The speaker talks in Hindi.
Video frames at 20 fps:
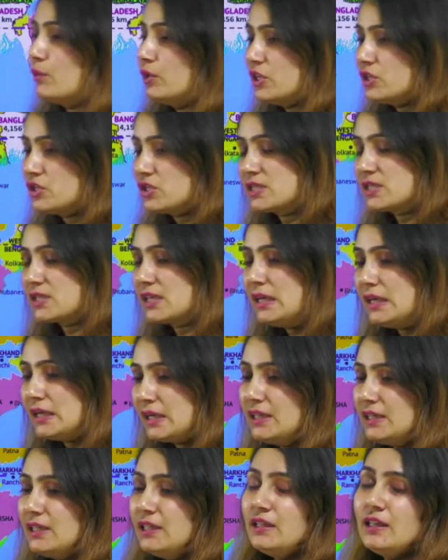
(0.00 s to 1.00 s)
ये चीज़ें
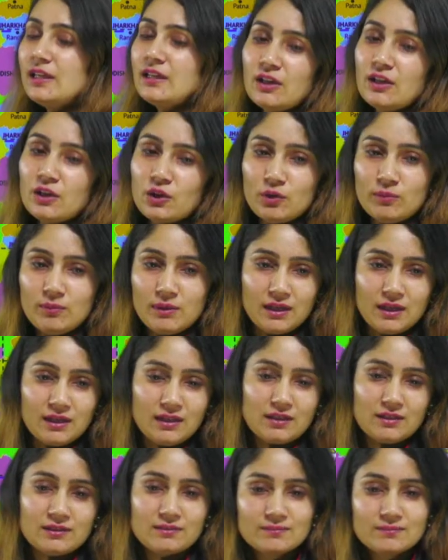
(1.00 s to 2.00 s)
नहीं देखने को मिलेंगी